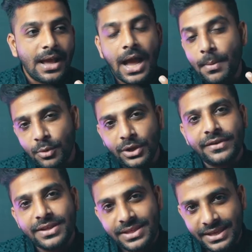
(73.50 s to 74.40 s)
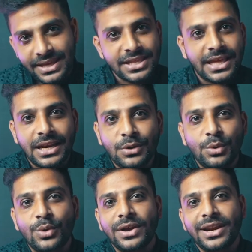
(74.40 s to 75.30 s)
आप लोग की वजह से ये चैनल
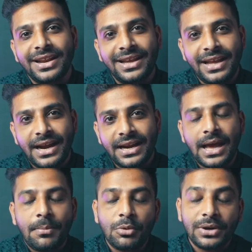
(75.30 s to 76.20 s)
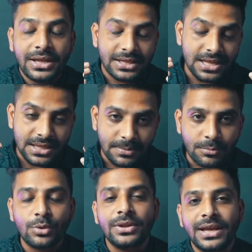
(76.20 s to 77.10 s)
ग्रो कर रहा है एंड आप लोग ने इतना
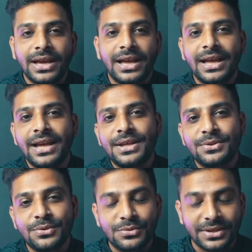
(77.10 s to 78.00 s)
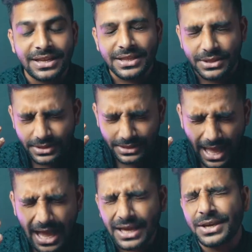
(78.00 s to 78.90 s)
सपोर्ट दिखाया है सो so उसके लिए
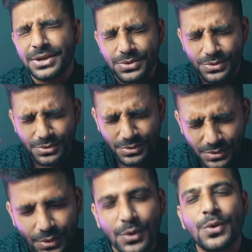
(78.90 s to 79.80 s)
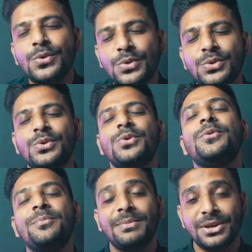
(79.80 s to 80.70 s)
थैंक यू सो सो
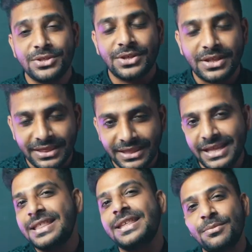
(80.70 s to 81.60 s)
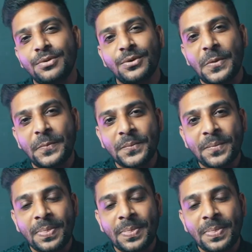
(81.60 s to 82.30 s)
मच दिल से बोल रहा हूँ